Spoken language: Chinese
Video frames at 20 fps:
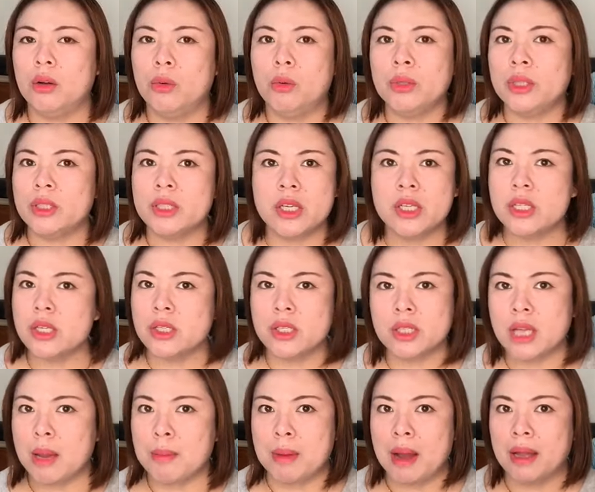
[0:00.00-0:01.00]
我的人生
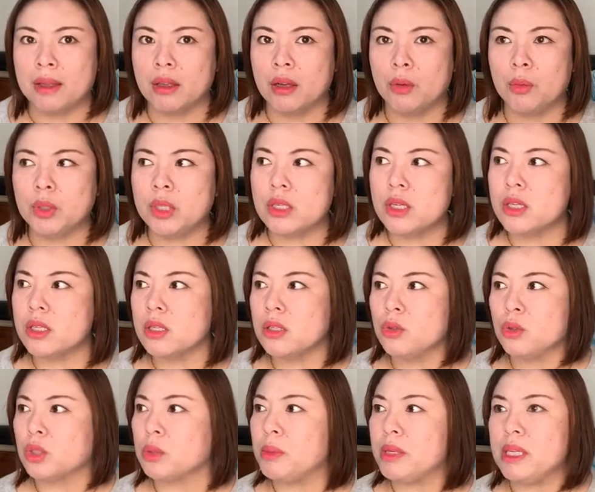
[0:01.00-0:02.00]
是干嘛的？我的人生
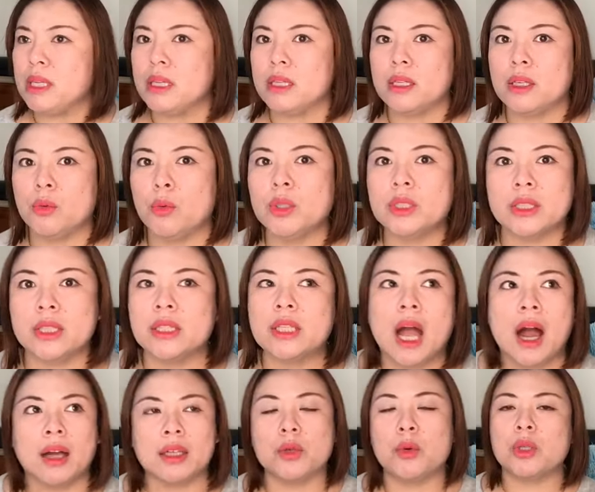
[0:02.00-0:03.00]
有什么意义？我整天
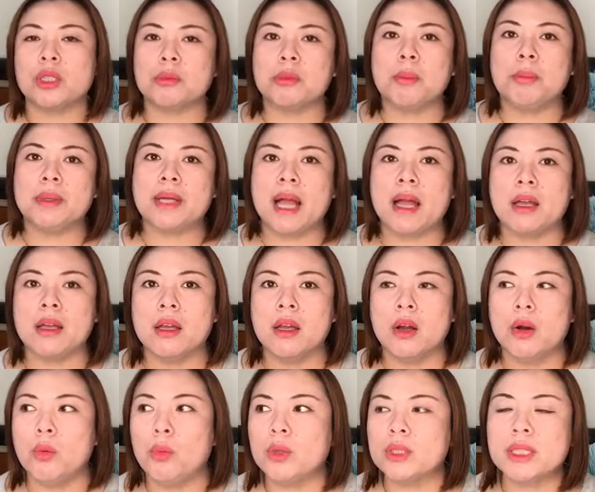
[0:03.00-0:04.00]
躺着，我什么不干？
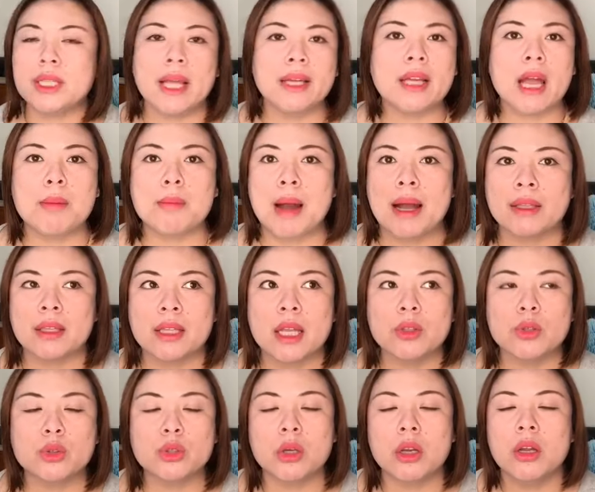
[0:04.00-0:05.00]
我是来干嘛的？
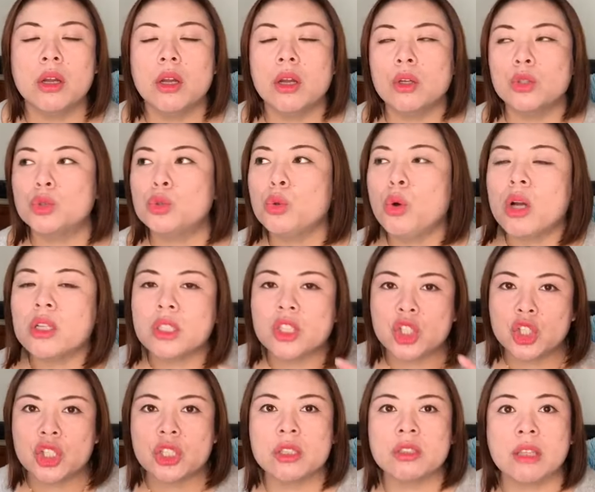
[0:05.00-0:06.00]
难道就是坐着
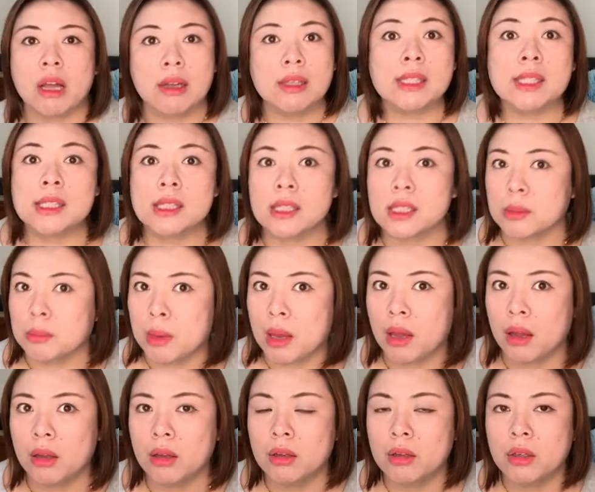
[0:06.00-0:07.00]
吃等死
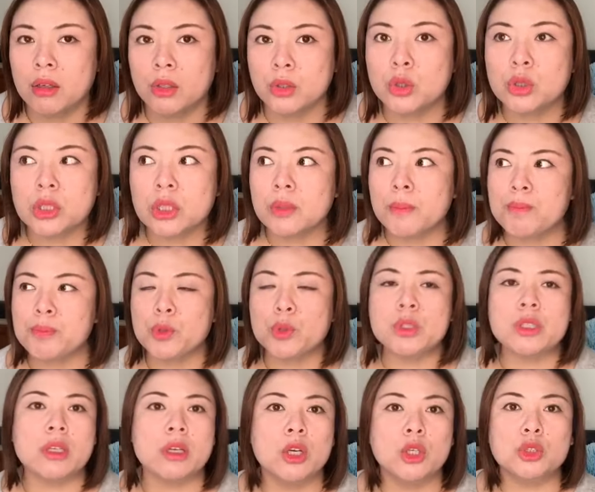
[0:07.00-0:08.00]
吗？就是就
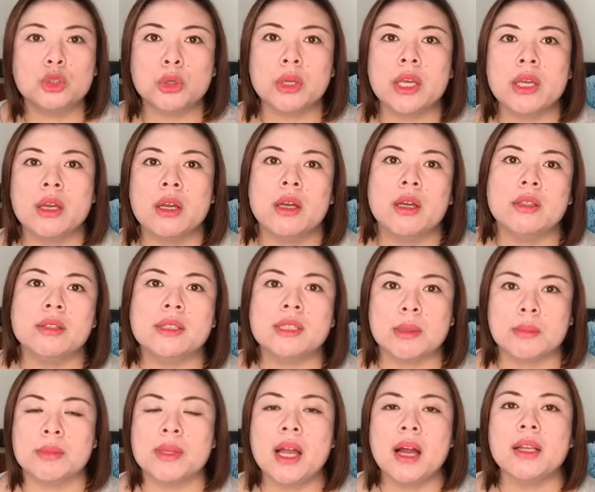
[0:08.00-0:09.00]
是，所以
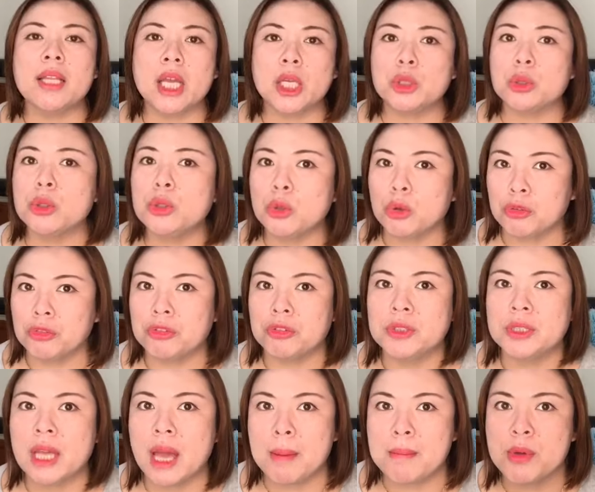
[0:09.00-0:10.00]
怎么样来说有福
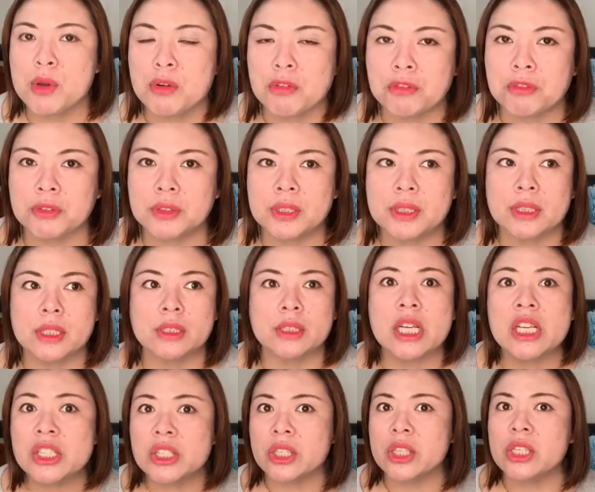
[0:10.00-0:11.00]
气啊，没有福气？
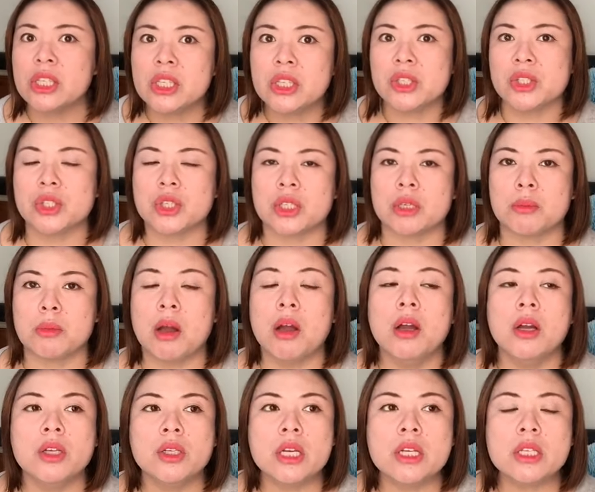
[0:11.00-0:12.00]
人生的意义是什么？
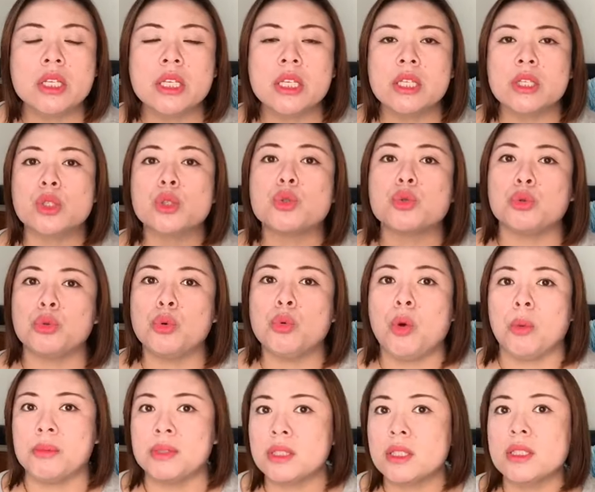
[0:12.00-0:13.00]
人生意义是处于
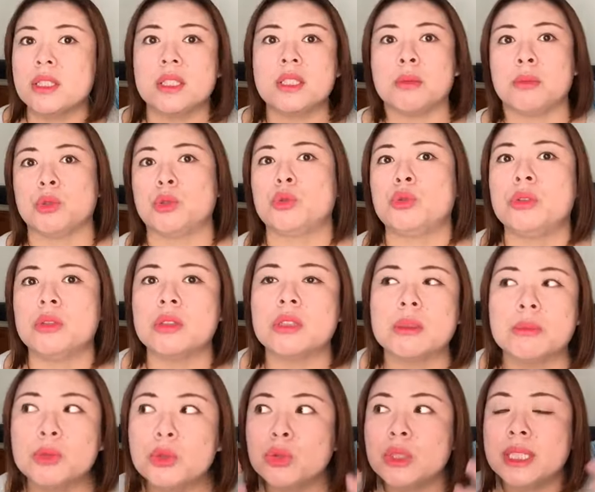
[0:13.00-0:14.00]
我们自己怎么去
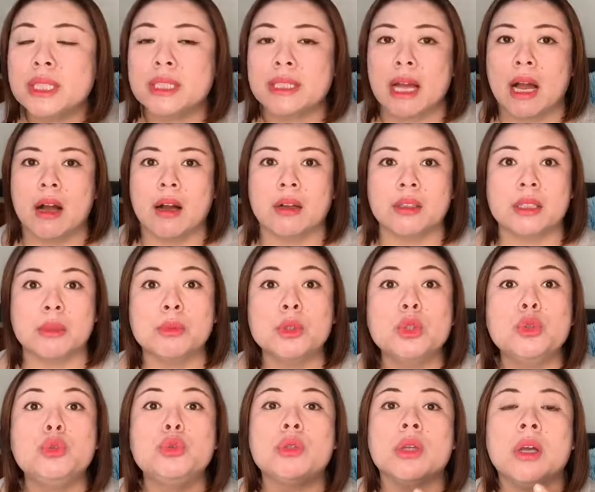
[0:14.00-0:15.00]
怎么去想，怎么
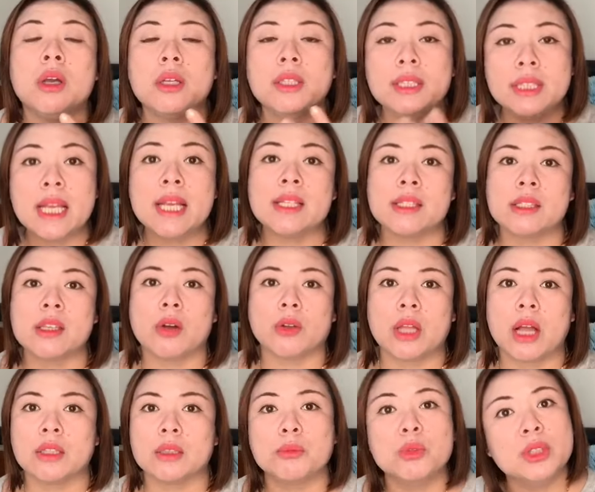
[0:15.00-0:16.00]
去建造
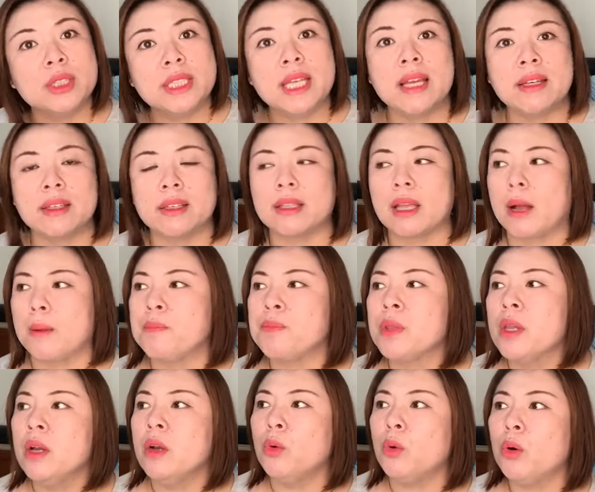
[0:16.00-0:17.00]
它，怎么去建立它？
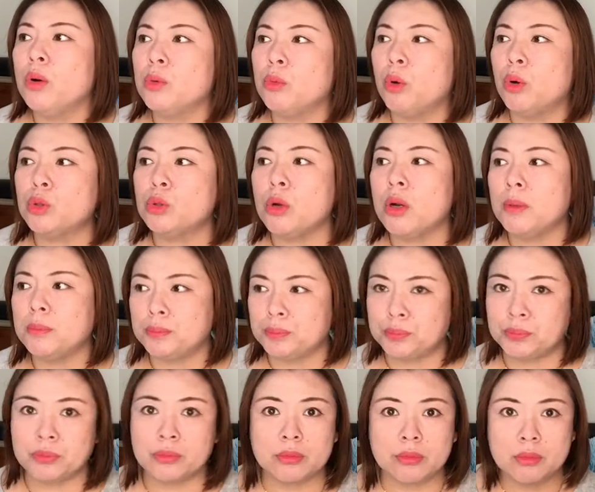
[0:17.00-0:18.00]
我我说。
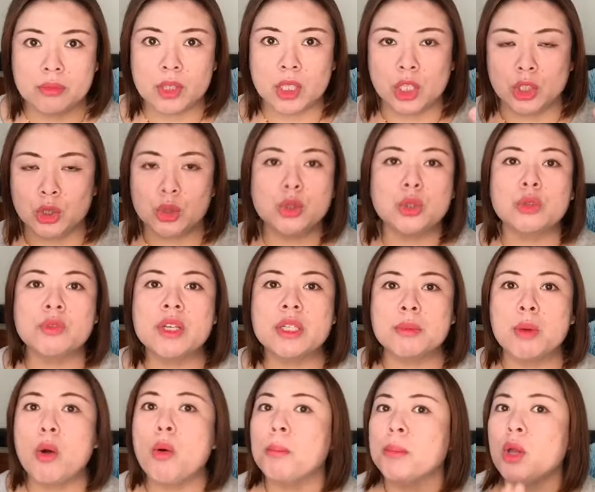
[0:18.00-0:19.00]
这就是为
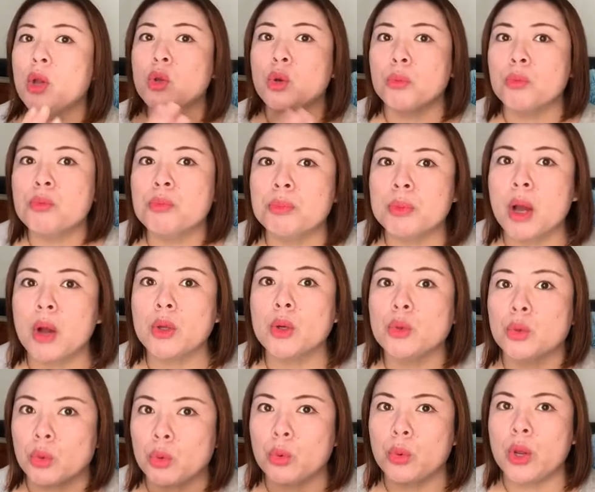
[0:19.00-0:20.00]
什么我们要有目标
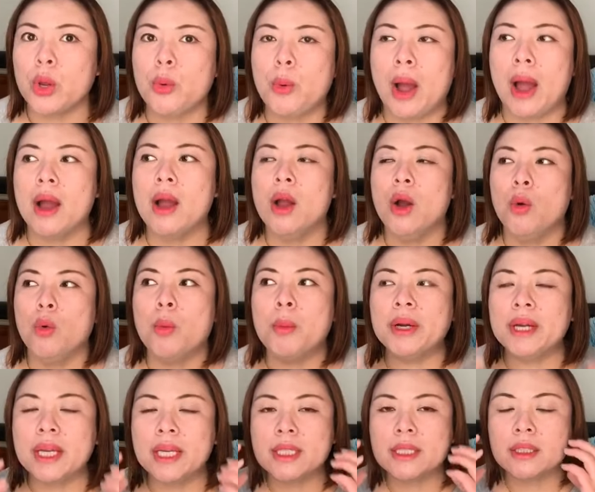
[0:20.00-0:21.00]
又有规划。我
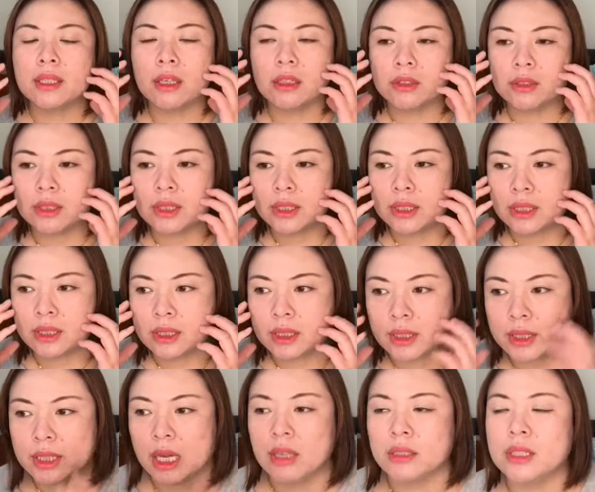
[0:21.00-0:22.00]
们可以呃自己
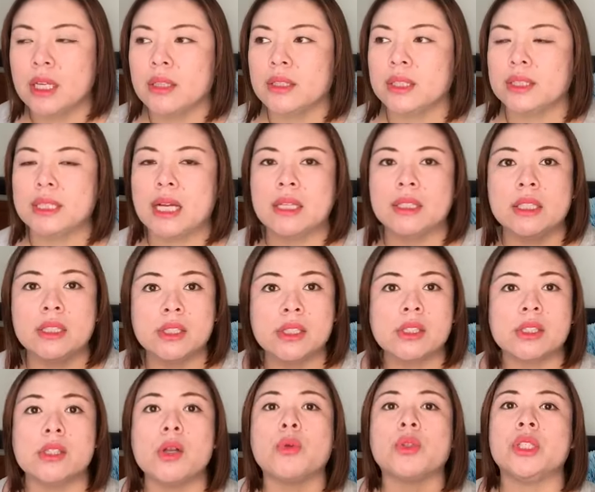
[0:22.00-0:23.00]
想象一下，你自
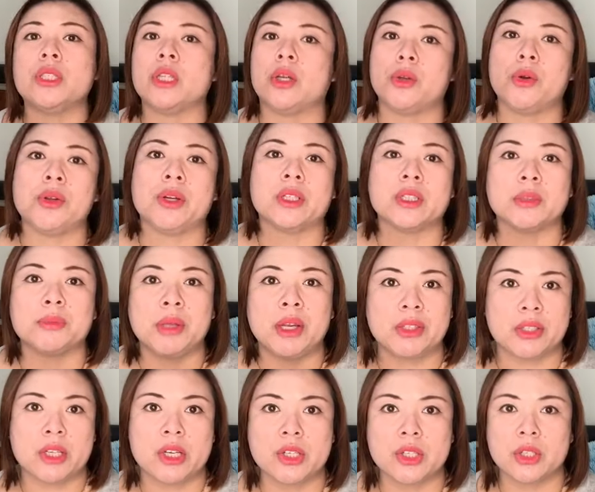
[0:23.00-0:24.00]
己到底想要一个什么
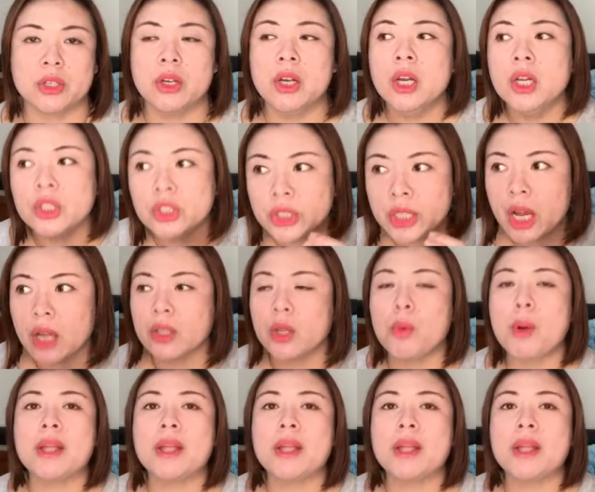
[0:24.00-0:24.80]
样的人生？这样的